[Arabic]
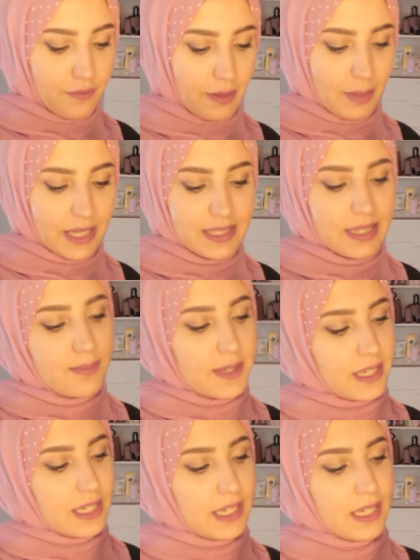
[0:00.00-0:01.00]
فبغسل
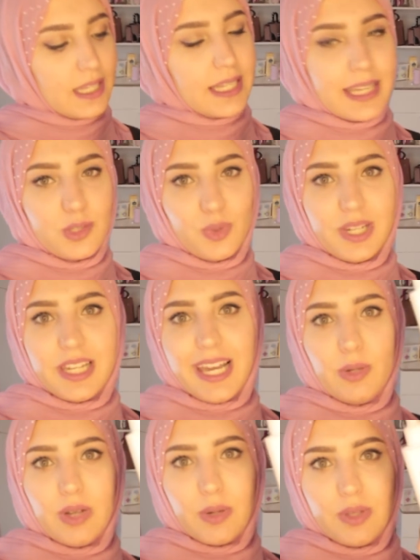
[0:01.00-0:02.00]
بايه ايه الغسول اللي
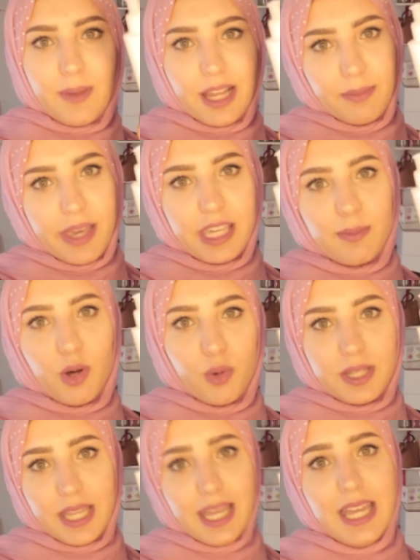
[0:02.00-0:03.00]
حلو قوي مع الميك اب
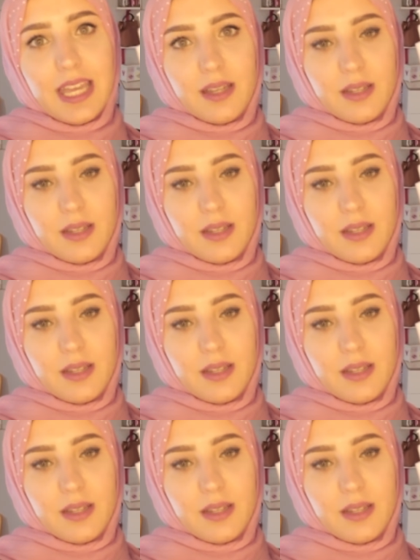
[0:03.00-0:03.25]
هو ده